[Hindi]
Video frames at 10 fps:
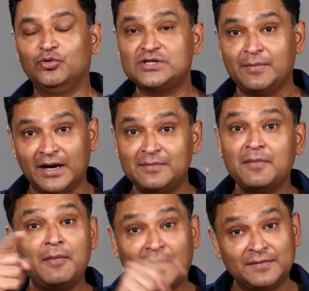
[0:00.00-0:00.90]
उसके बारे में
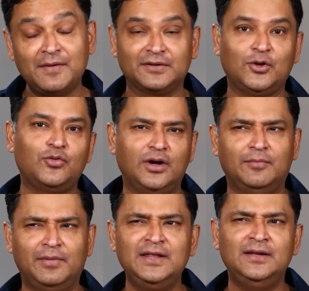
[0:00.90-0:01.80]
मैं बाद में बताऊंगा
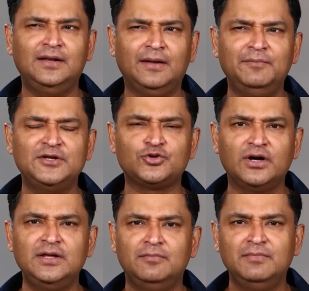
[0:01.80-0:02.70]
बड़ी लंबी
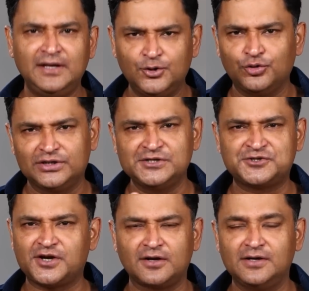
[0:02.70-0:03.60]
चौड़ी मेरी खुद की
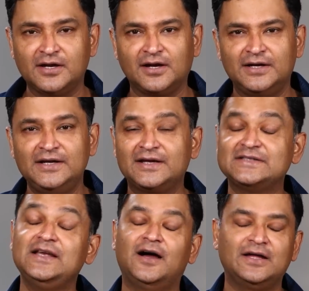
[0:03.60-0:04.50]
स्ट्रगल की कहानी है
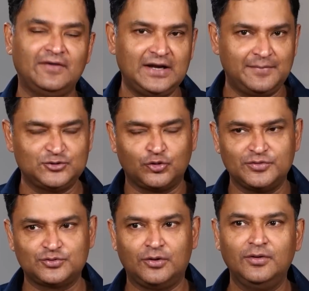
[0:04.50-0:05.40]
किसी आगे वाले एपिसोड
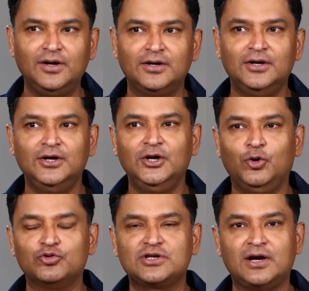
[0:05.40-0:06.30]
में सुनाऊंगा
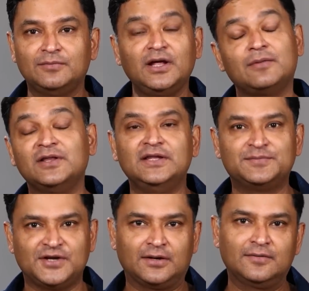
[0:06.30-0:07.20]
उसका नाम था रमनदीप
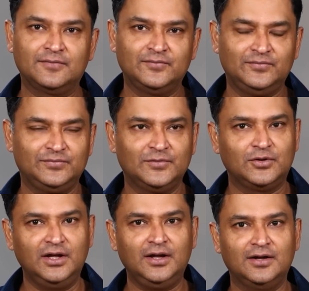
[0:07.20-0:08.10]
सिंह
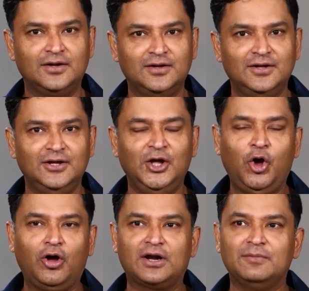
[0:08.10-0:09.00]
ठीक है
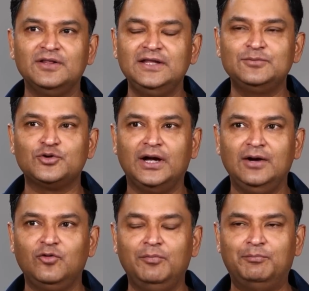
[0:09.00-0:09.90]
और रमनदीप जो है
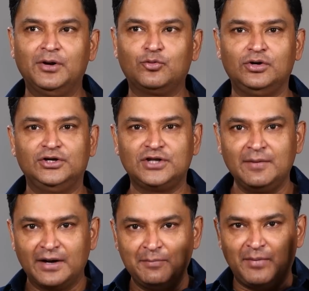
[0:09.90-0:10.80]
वो बिल्कुल इतनी
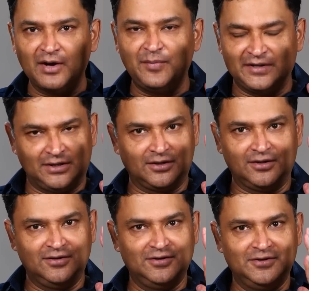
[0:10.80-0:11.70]
बड़ी पग पहनता था